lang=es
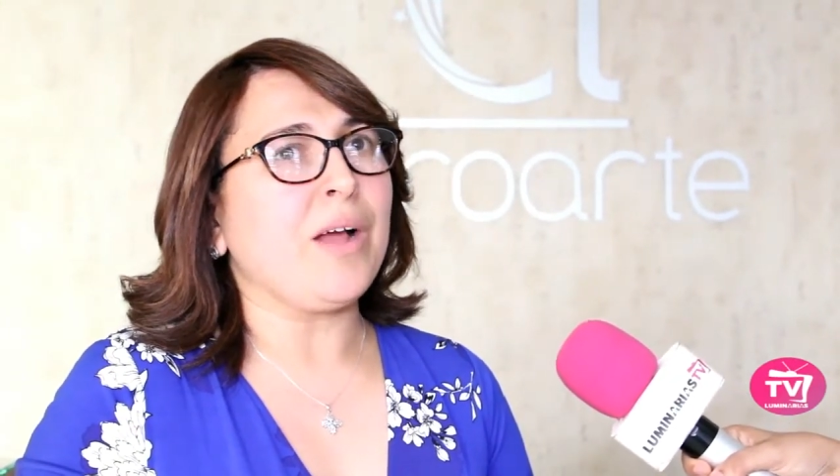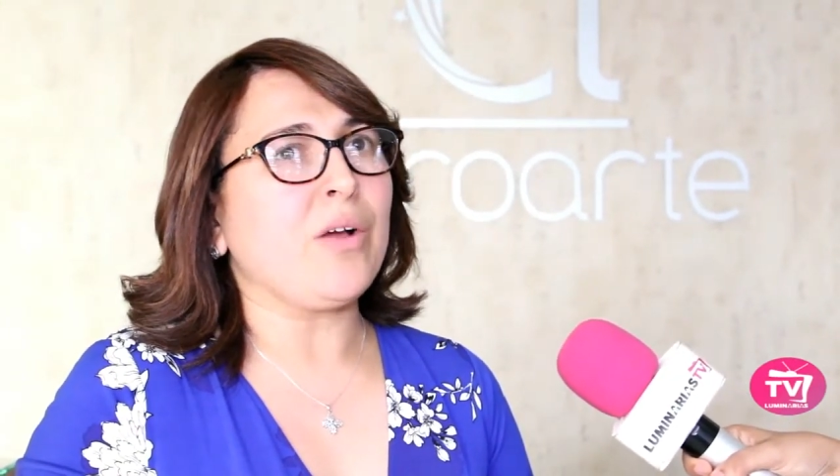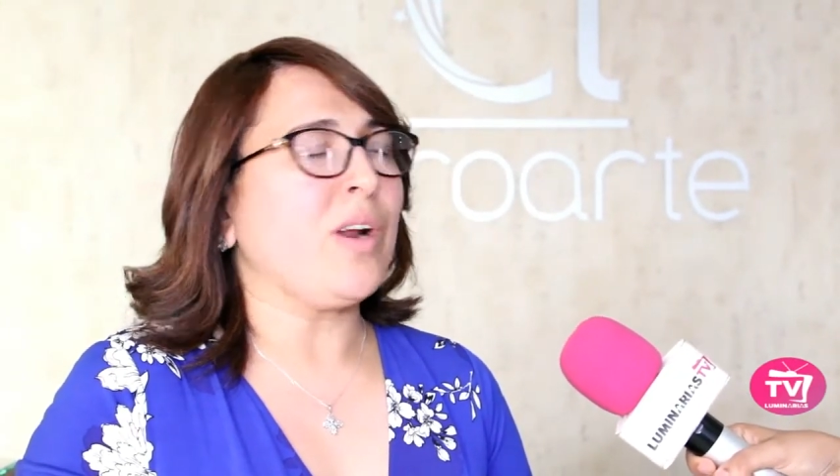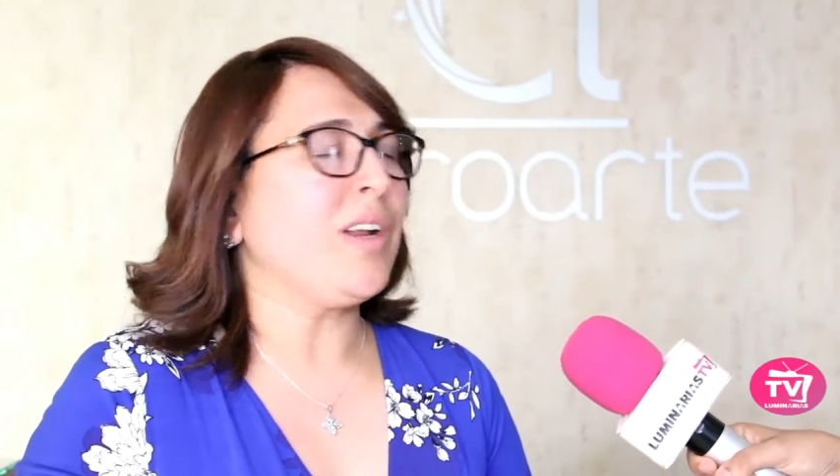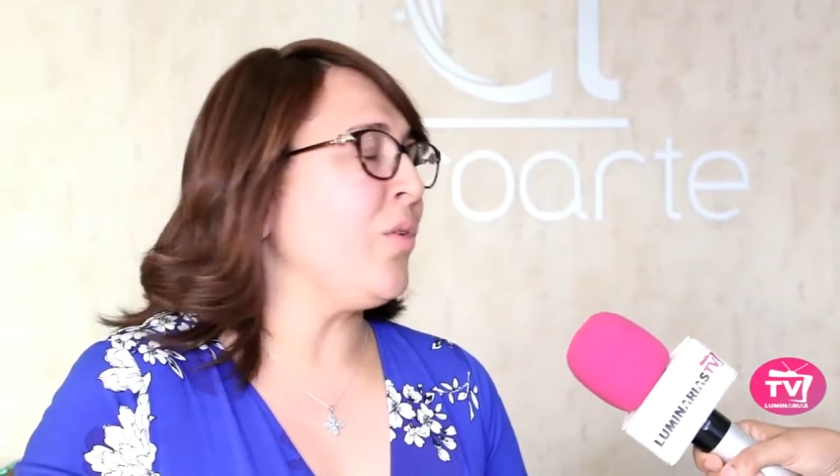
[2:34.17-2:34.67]
eh,
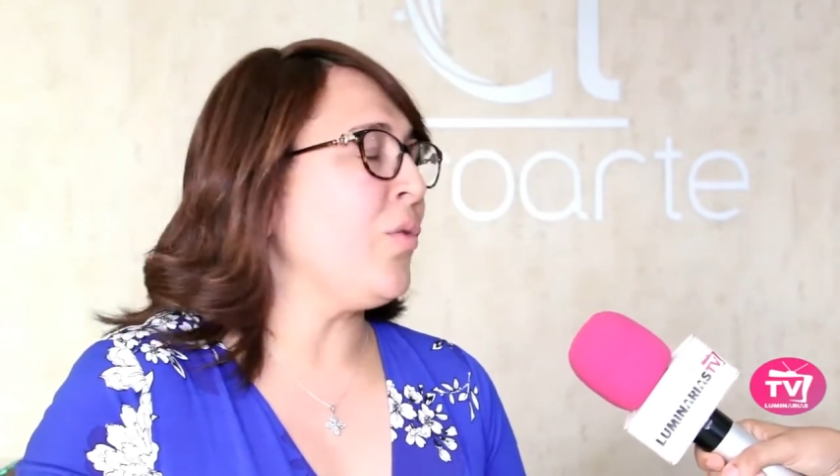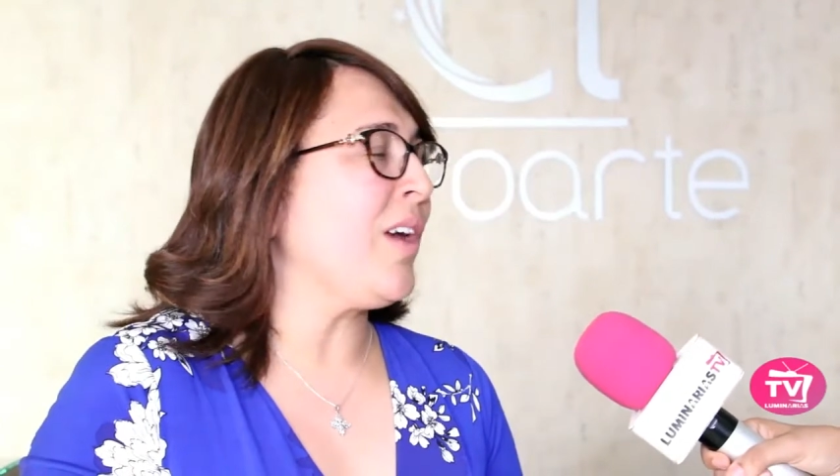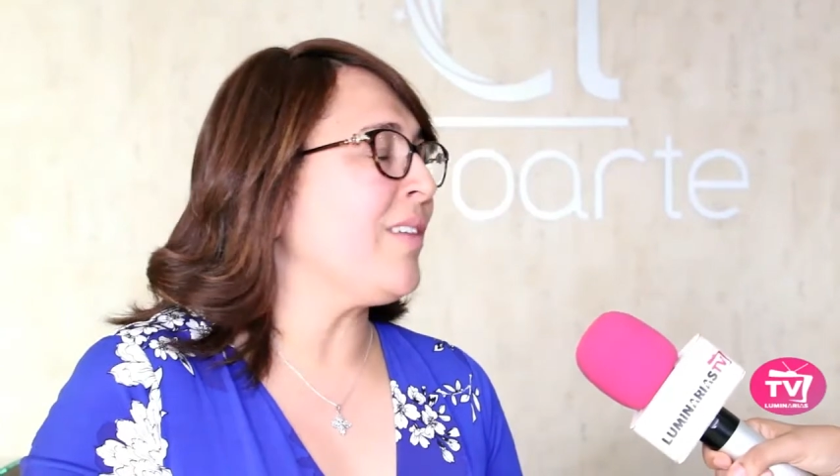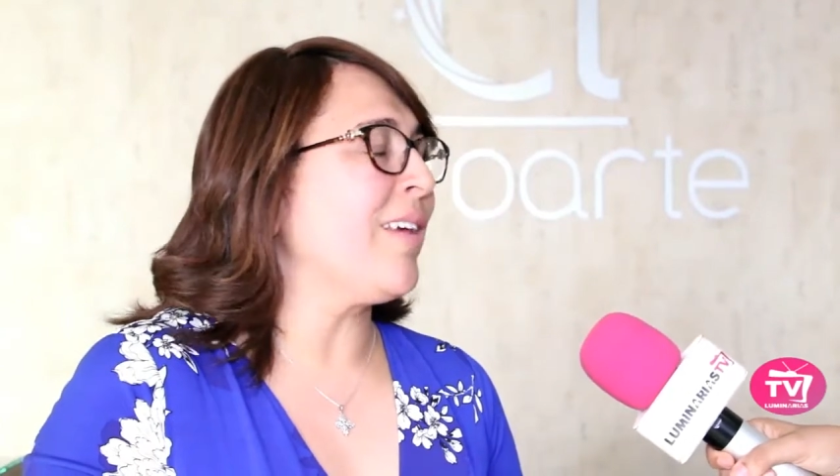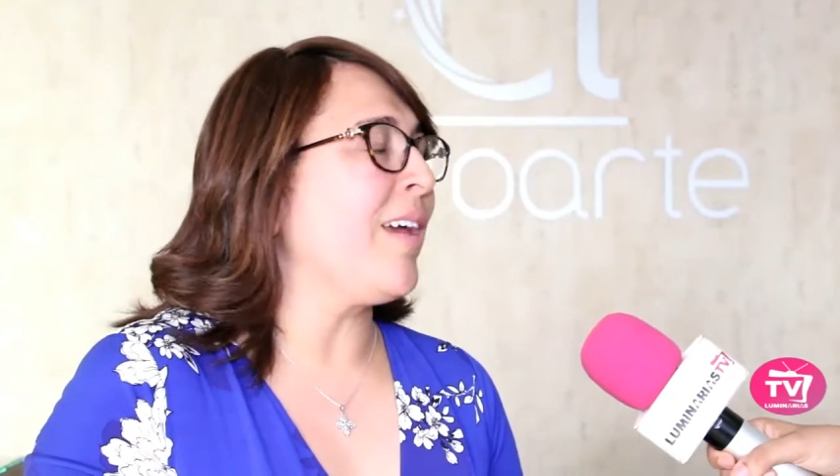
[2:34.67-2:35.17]
Acroarte
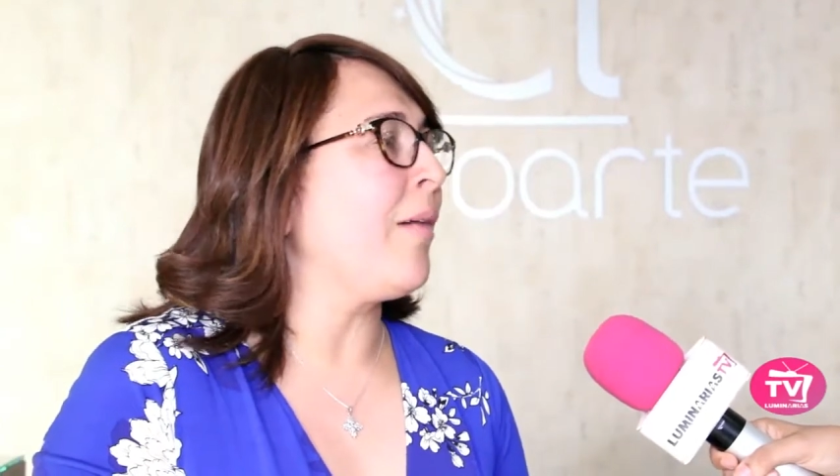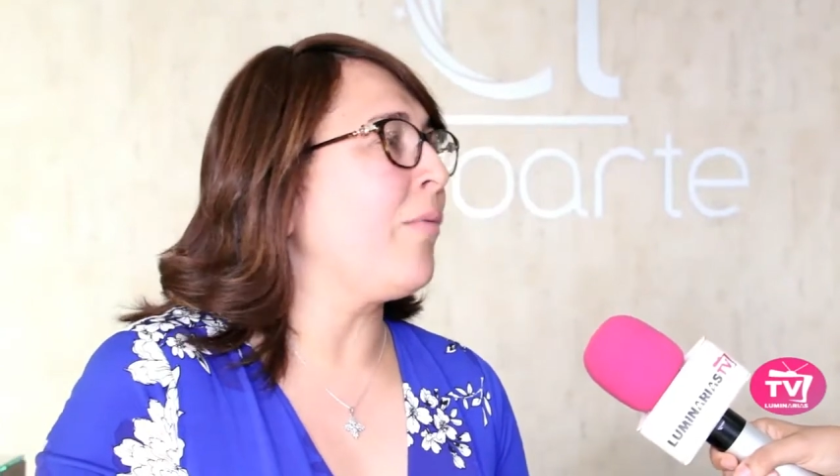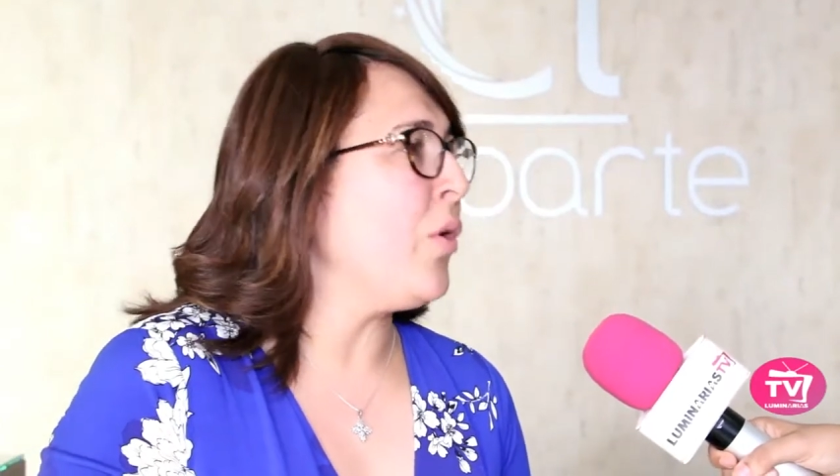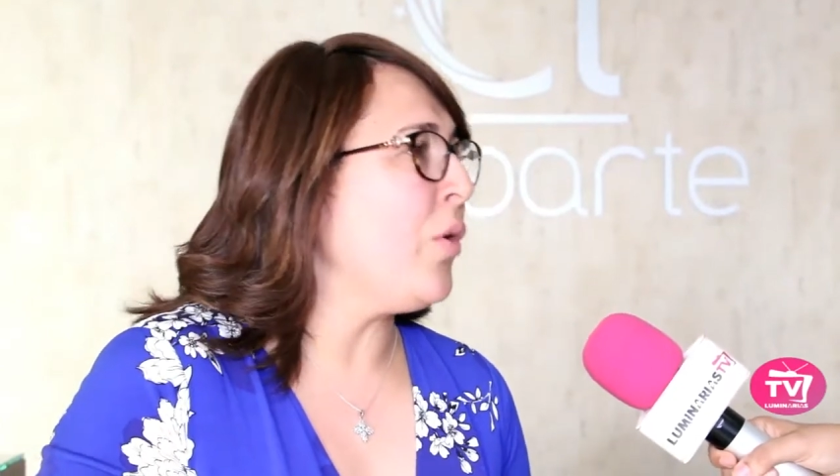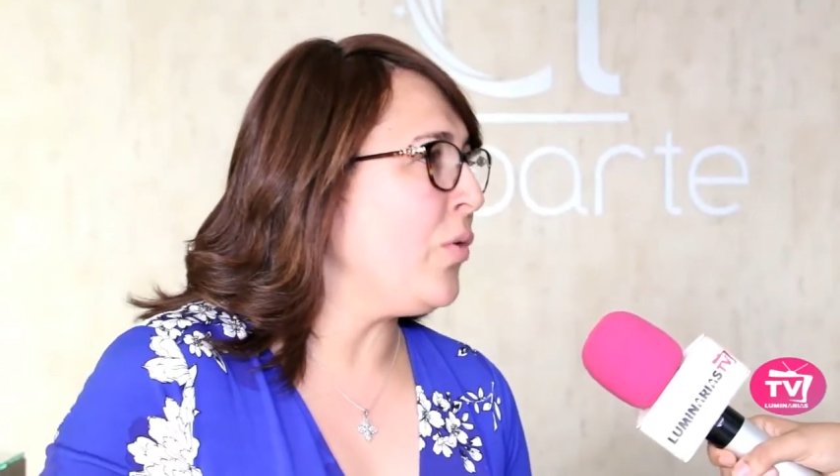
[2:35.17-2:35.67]
nunca se
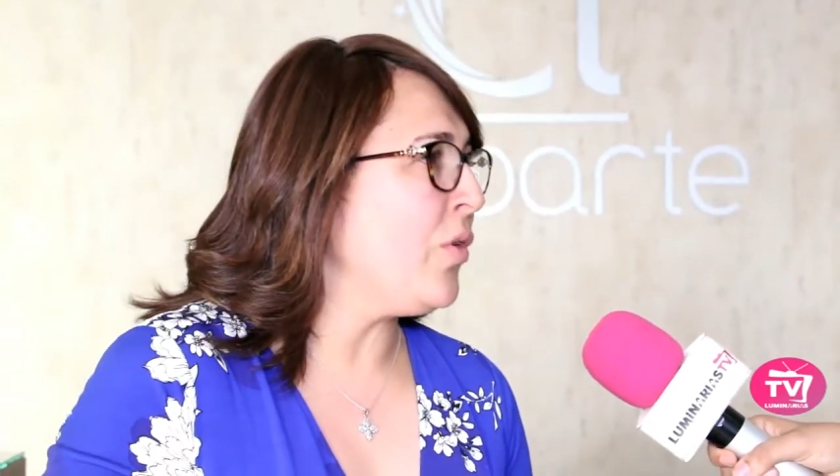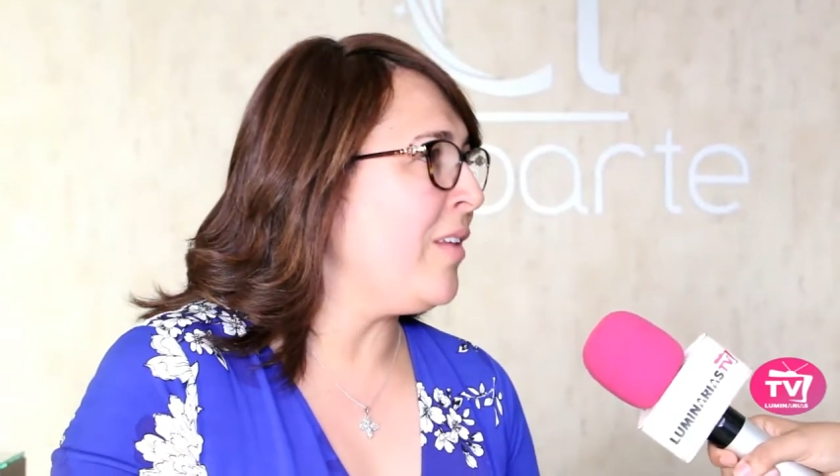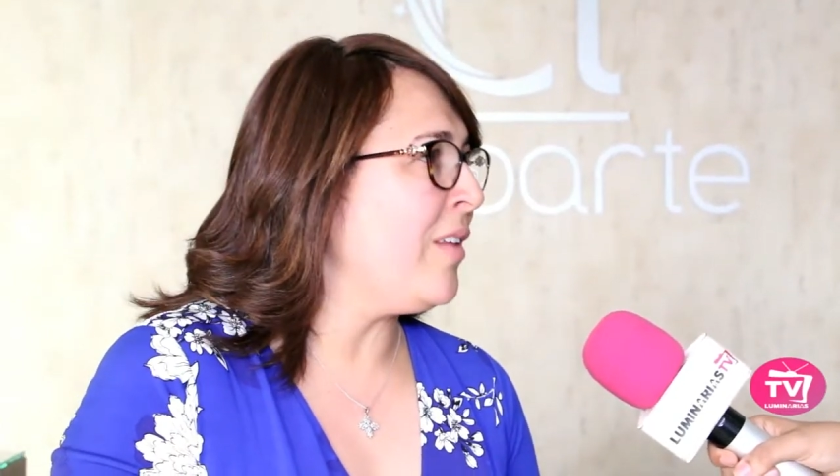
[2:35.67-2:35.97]
habló